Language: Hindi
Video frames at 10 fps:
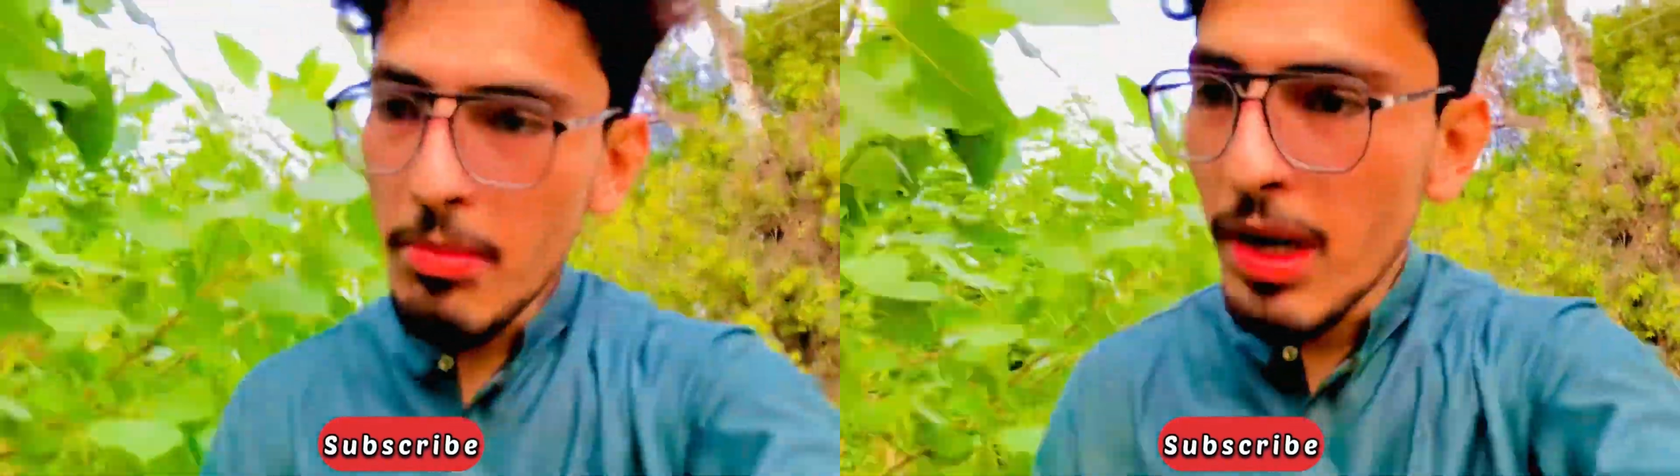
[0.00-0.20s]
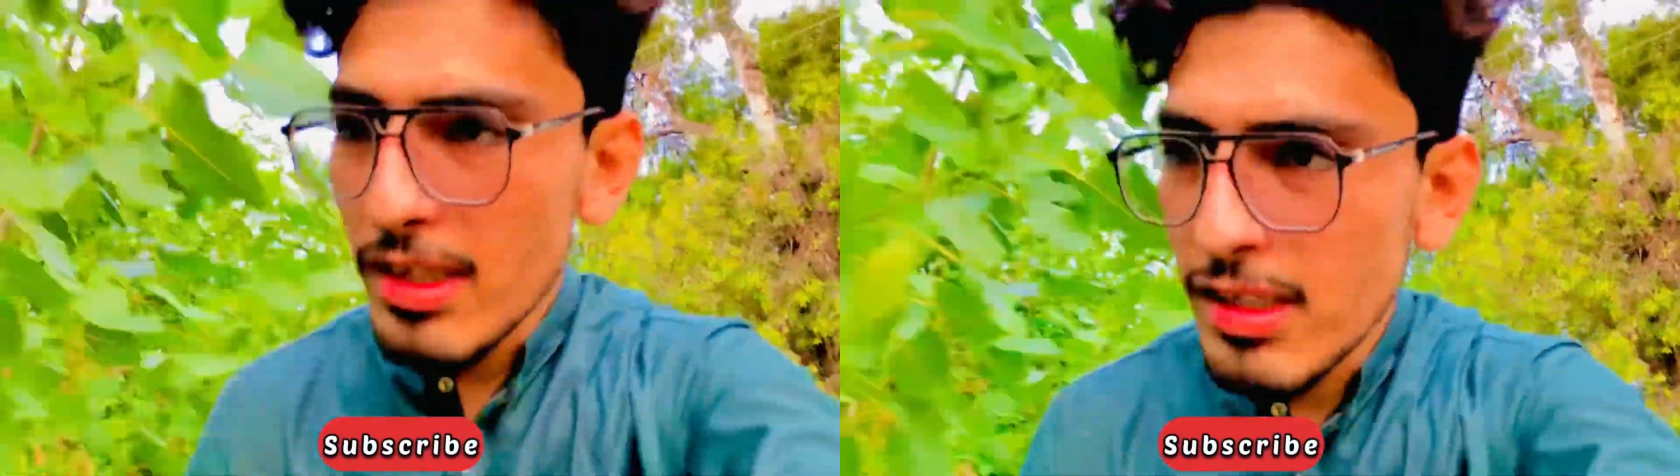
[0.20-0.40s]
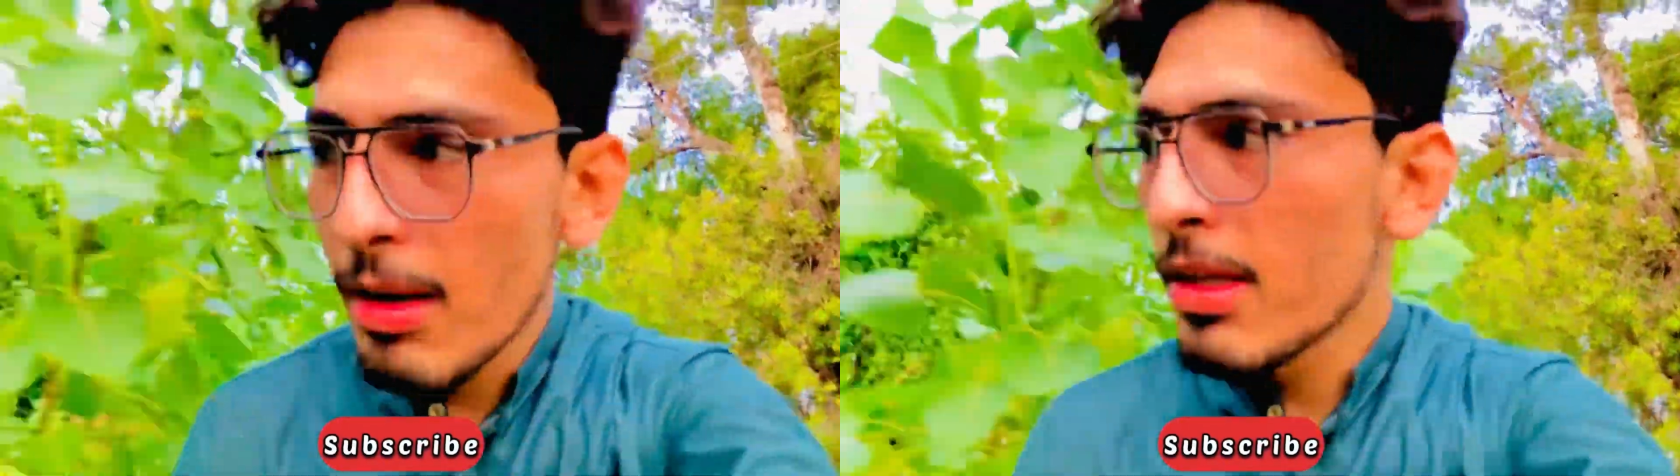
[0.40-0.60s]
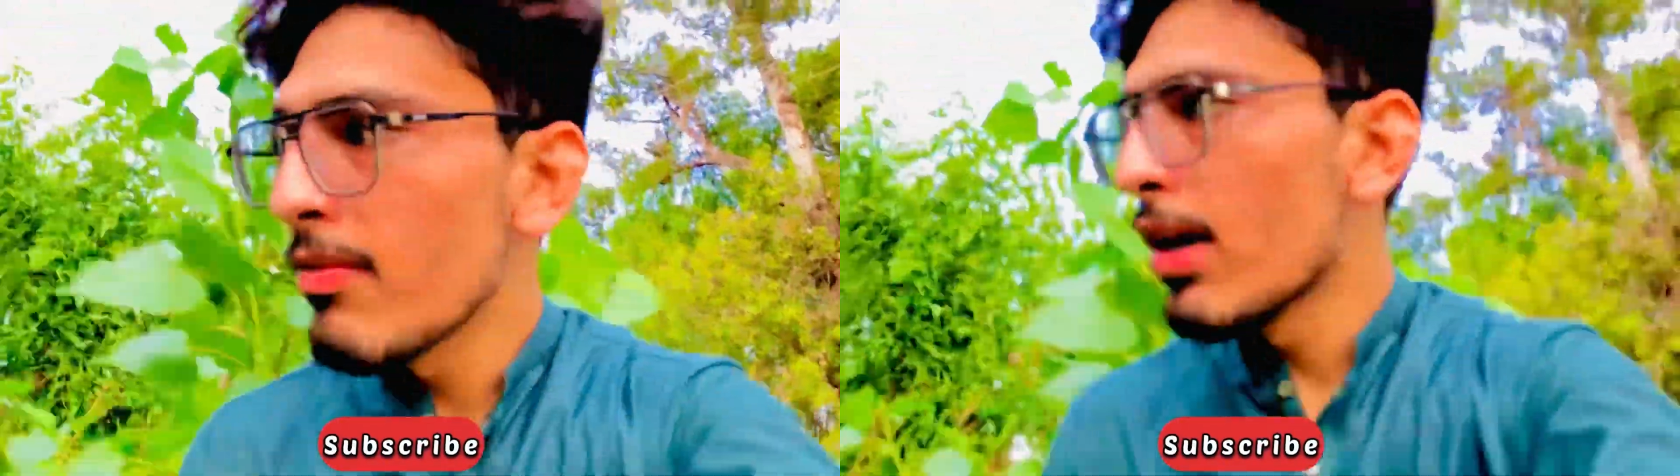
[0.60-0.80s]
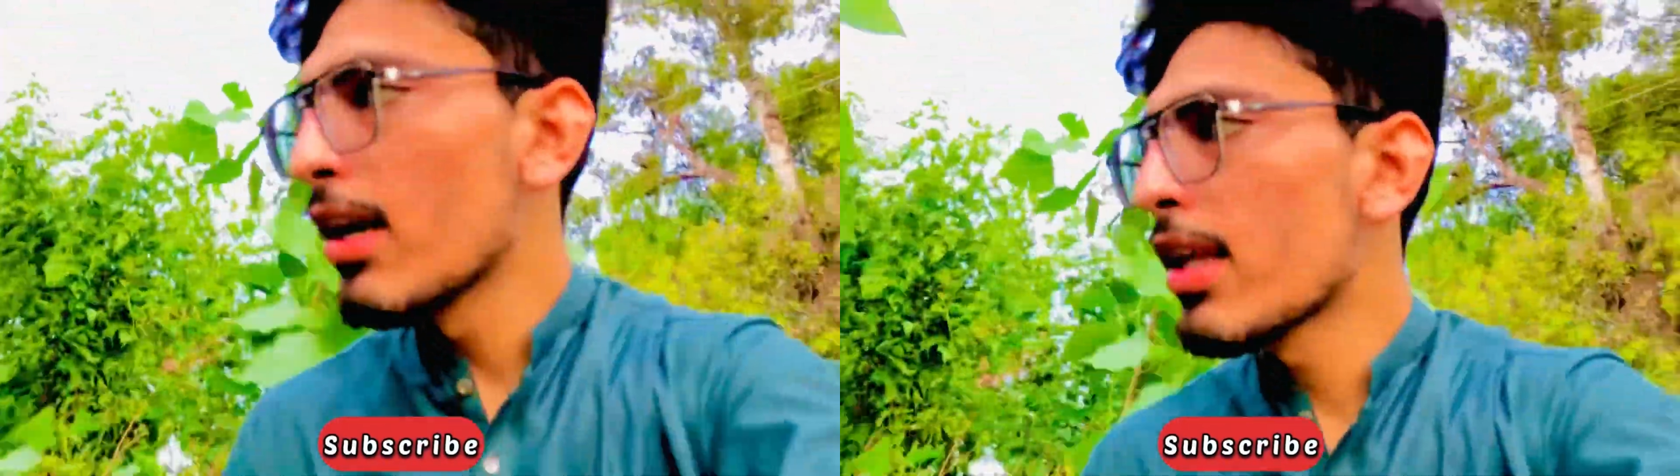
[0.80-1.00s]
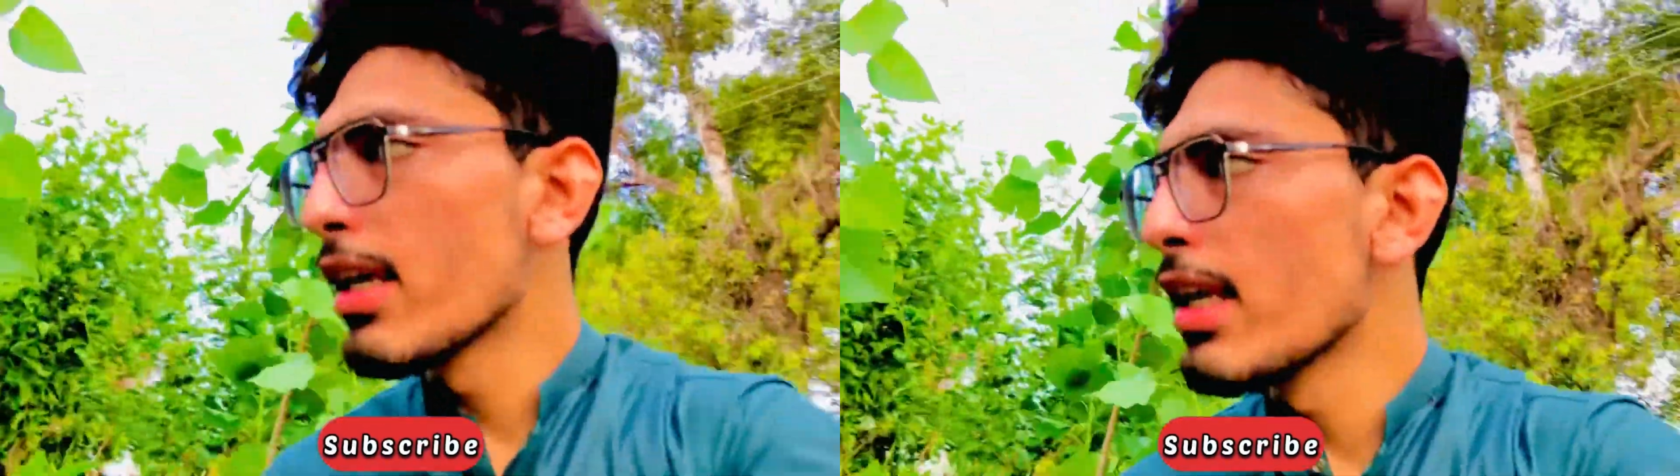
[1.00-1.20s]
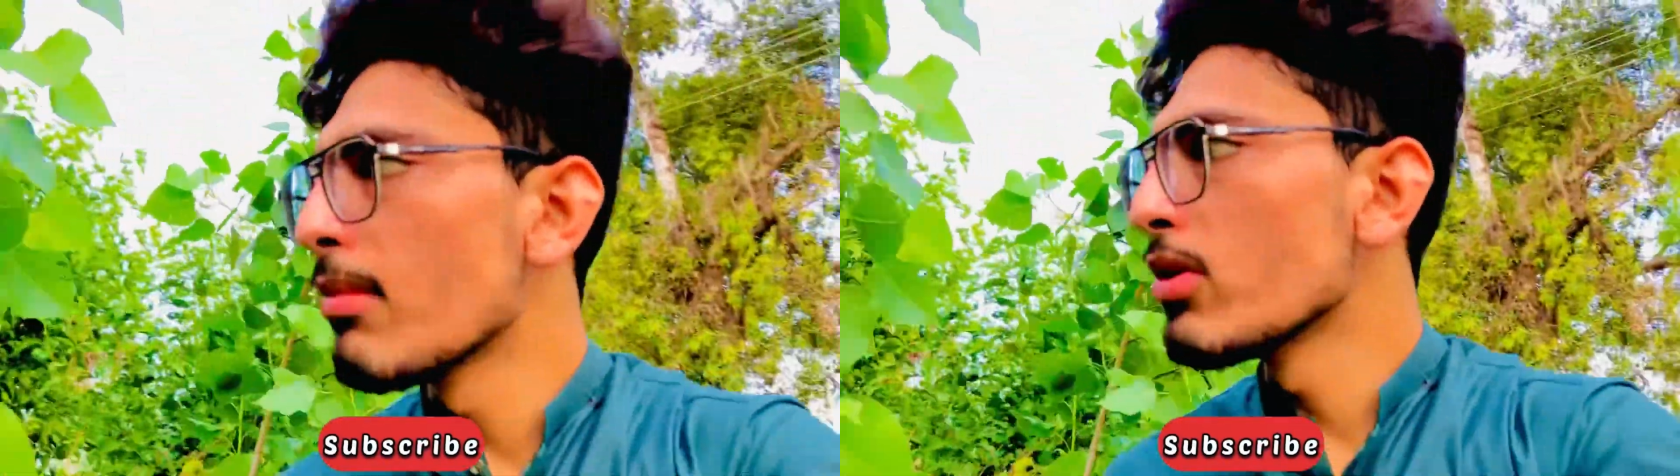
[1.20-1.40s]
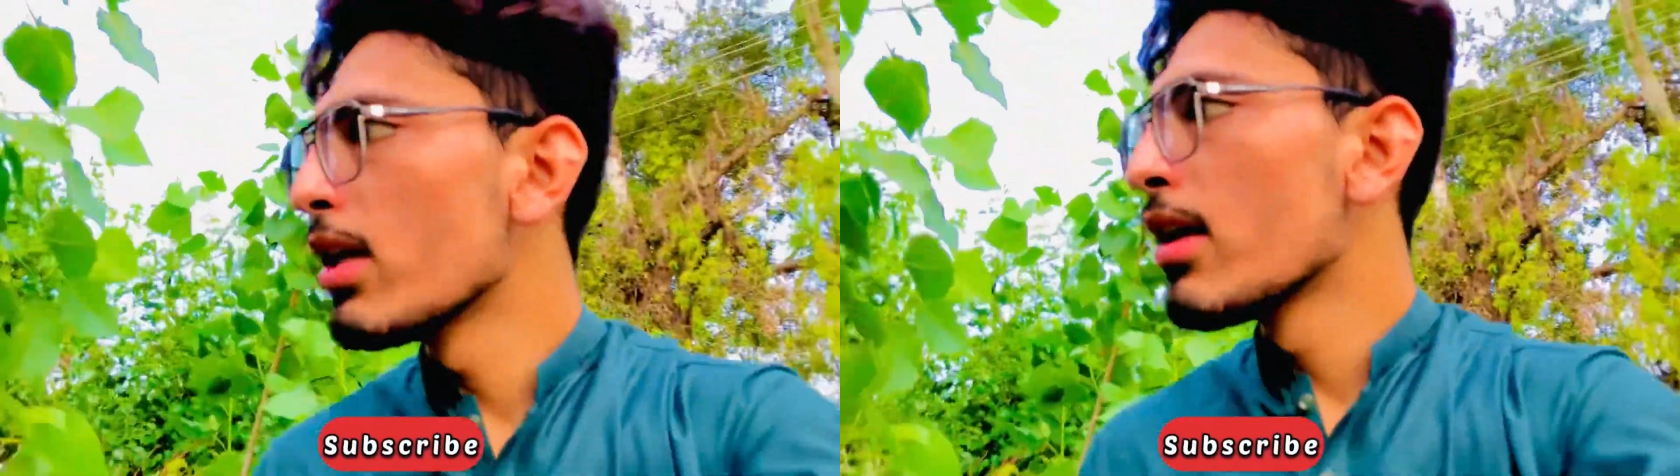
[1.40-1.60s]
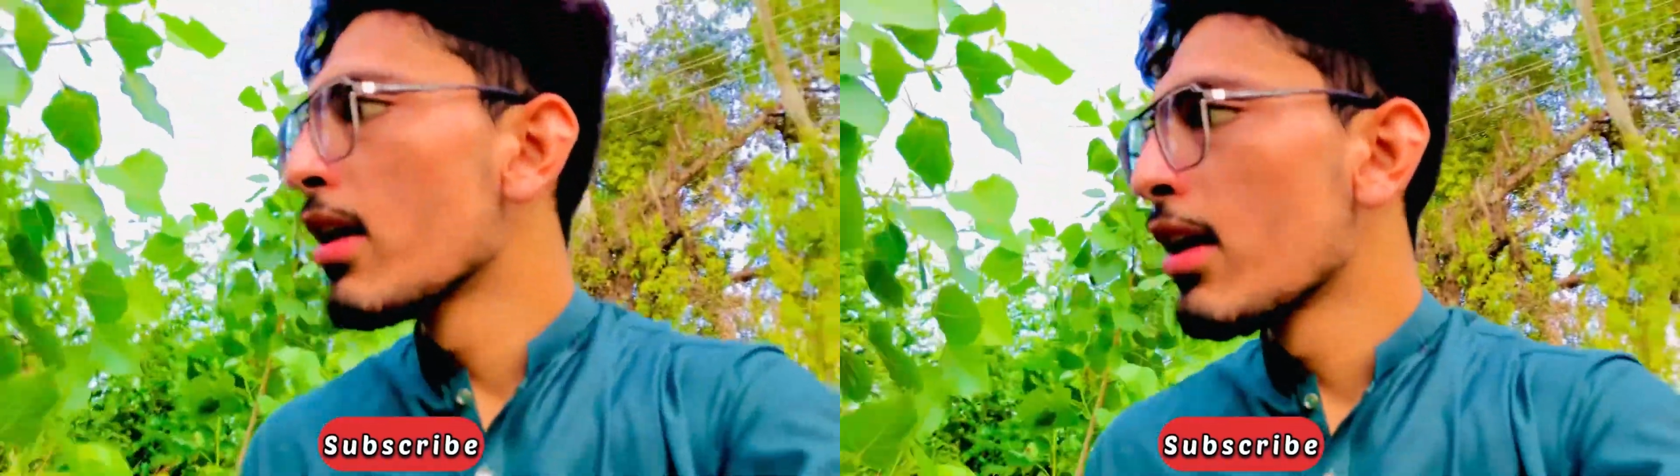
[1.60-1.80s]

बाट साहब की आवाज़ आई है मुझे